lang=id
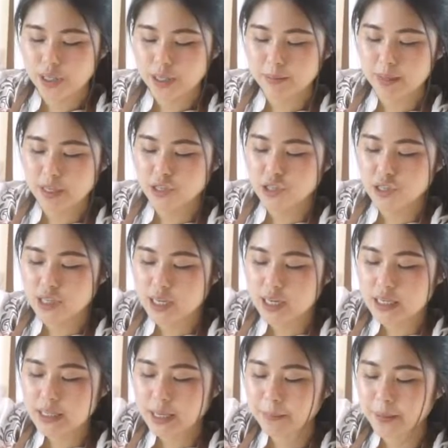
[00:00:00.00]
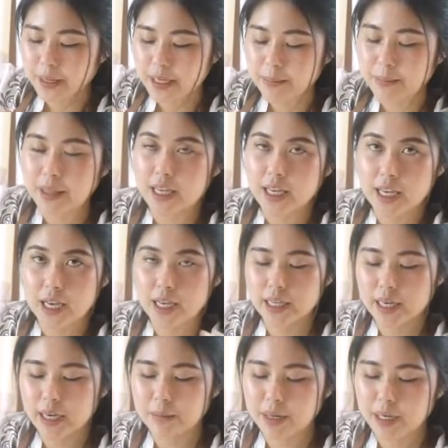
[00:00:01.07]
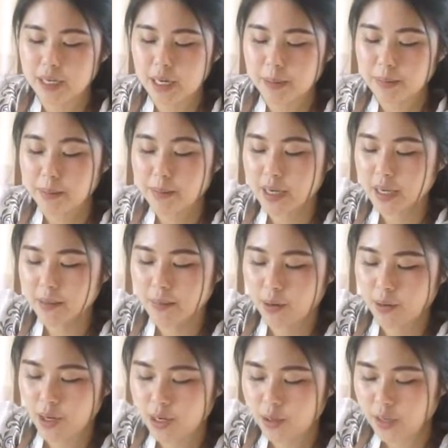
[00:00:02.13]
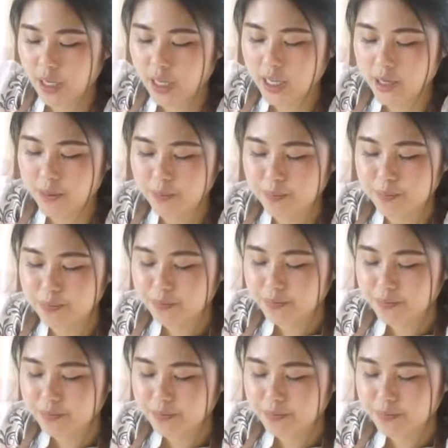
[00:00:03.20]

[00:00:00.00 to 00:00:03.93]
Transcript: semuanya, make sure jangan sampai ada mentega yang mengendap di bagian bawah, oke?